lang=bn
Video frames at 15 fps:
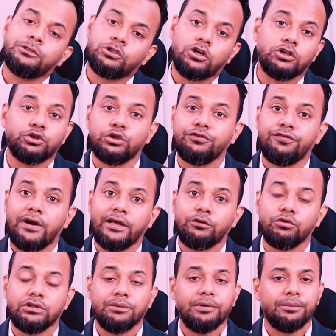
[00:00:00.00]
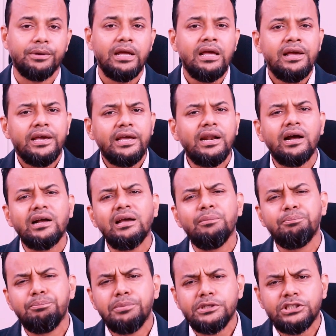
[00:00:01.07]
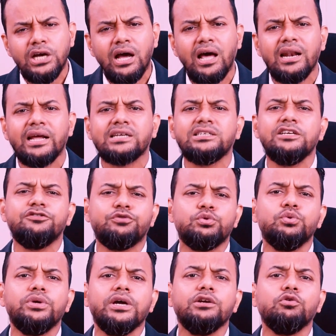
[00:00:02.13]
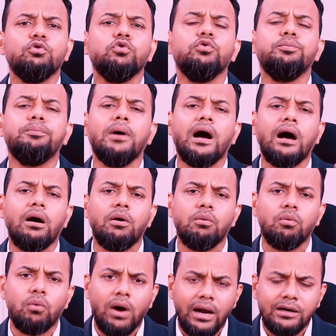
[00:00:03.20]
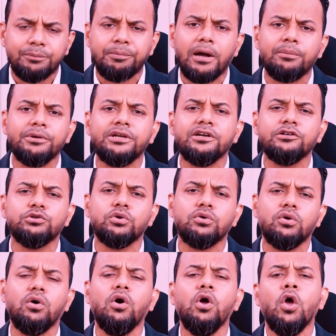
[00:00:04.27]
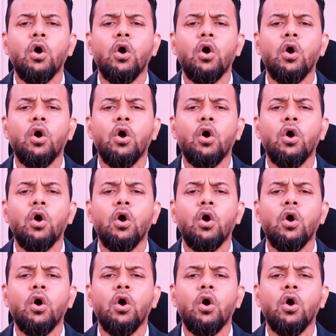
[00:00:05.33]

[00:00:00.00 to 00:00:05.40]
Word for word: পারবে সরাসরি ফ্লাই করতে পারবে এর আগে বিশাল একটা স্টুডেন্ট গ্রুপ বা ওয়ার্ক পারমিটের জন্য